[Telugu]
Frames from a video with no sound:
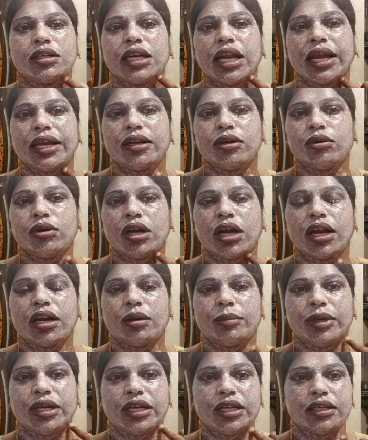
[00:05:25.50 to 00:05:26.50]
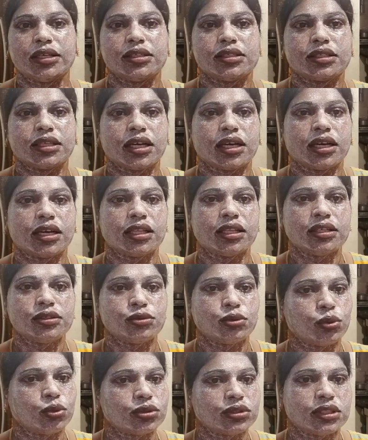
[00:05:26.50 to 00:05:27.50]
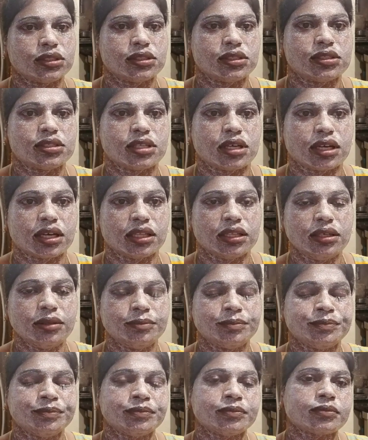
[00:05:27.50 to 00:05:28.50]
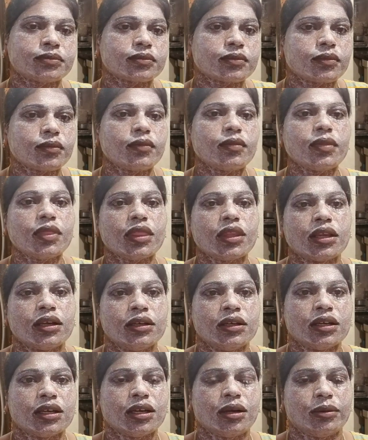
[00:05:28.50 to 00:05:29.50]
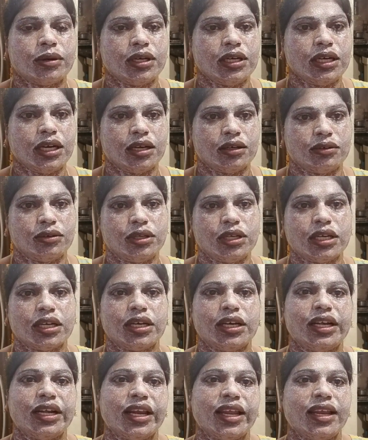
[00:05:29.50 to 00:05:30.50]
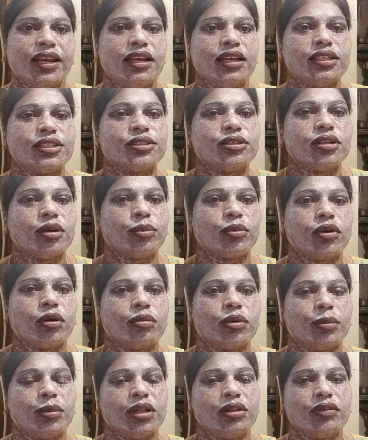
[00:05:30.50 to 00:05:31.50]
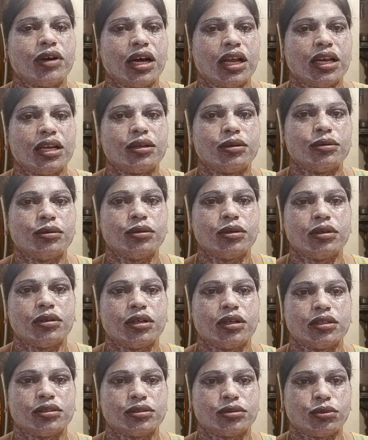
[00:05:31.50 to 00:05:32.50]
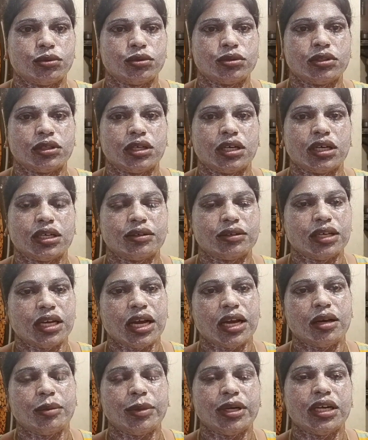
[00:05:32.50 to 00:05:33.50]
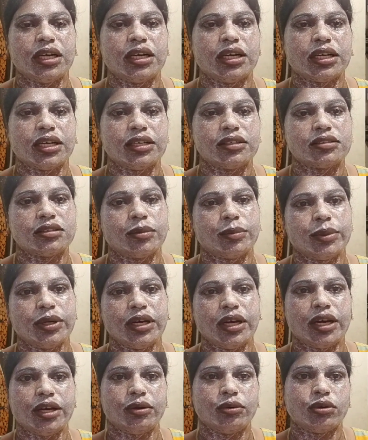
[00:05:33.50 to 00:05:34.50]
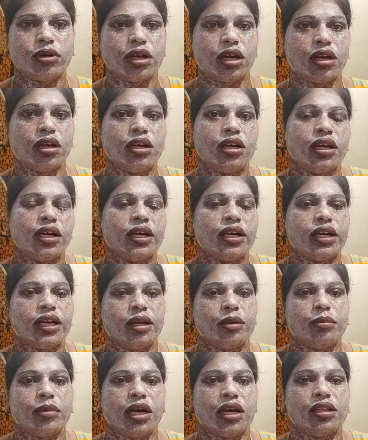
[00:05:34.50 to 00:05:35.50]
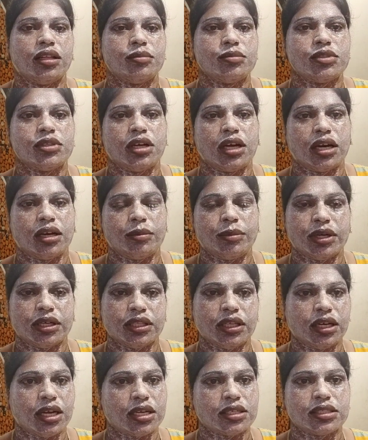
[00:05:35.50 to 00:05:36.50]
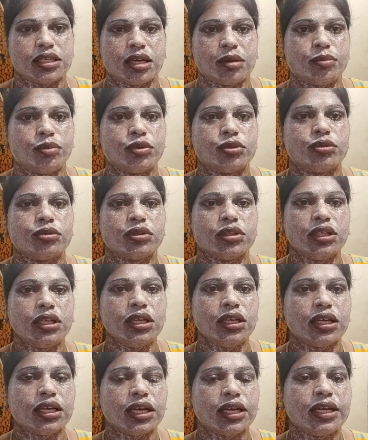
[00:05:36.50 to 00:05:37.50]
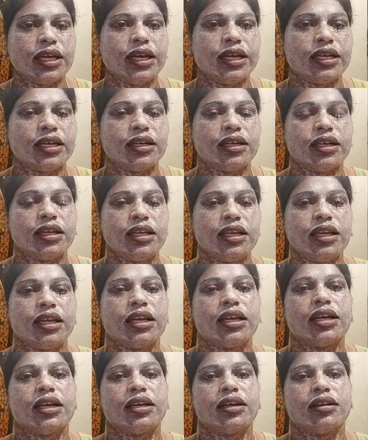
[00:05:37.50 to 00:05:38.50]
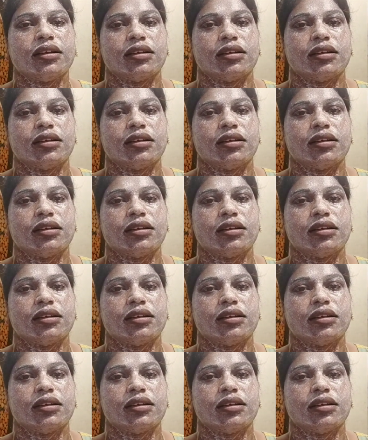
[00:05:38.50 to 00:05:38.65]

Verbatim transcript: నైట్లో నానబెట్టి ఇస్తాం కదా సోక్ చేసేస్తాం కదా కాబట్టి నాకు ఇంకా నేను డైలీ వేసుకున్న ప్రాబ్లం లేదు వాళ్ళకు సో నానబెట్టడానికి వేసినప్పుడు నేను ఒక టెన్ బాదమ్స్ నానబెడితే నాకు సరిపోతుంది ఇంకా ఏంటంటే ఇంకా